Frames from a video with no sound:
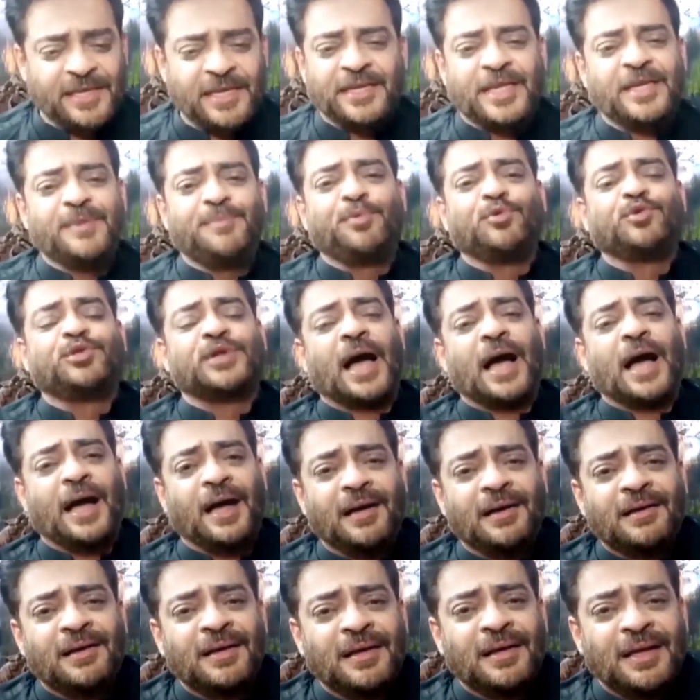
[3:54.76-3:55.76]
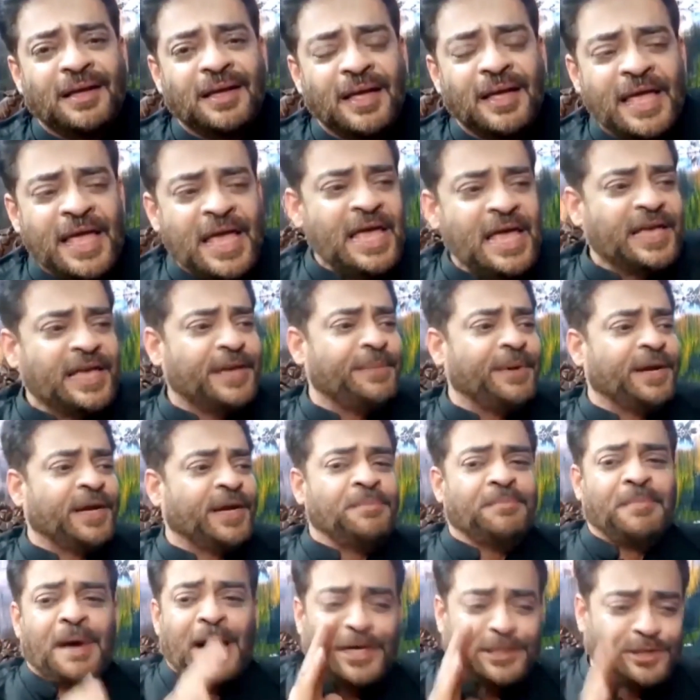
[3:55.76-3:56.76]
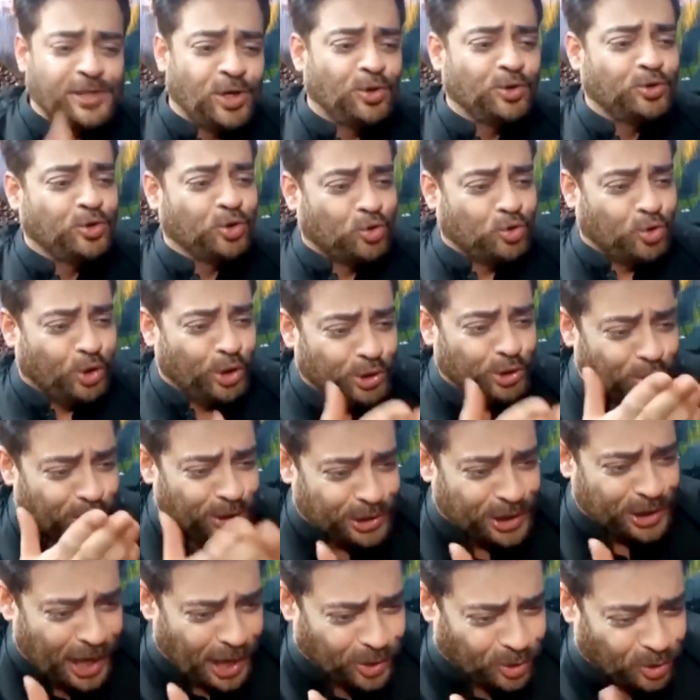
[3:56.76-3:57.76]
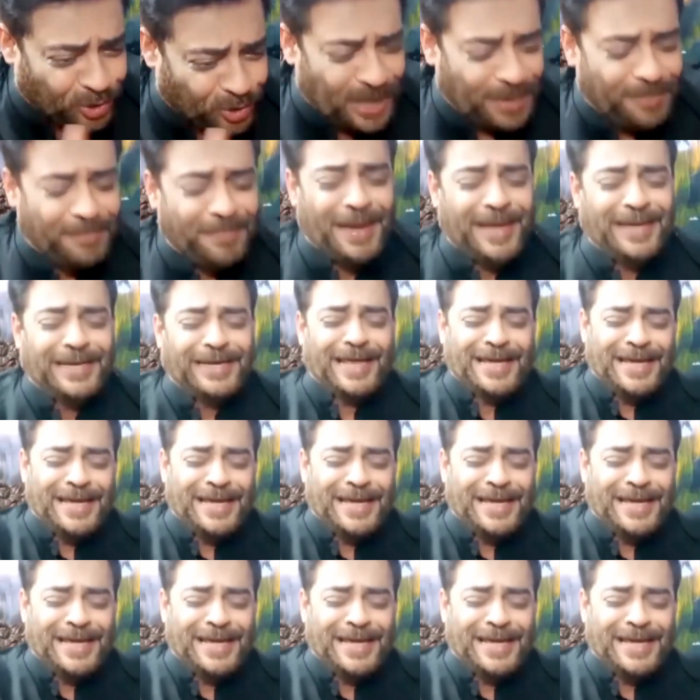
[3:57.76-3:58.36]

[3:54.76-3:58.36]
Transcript: ने ये नहीं पूछा कि मैं अगर मारता हूं तो कोई तो निशान होगा मैं